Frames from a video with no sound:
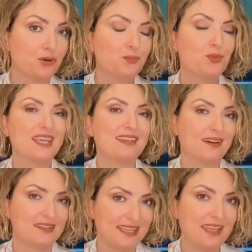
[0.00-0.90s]
bu yeni
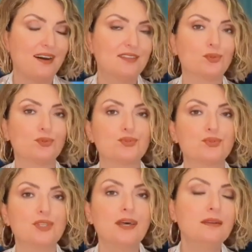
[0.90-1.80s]
ay seyahat
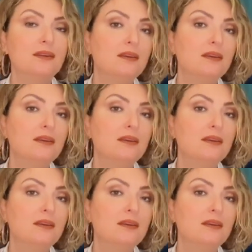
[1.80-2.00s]
konusunda.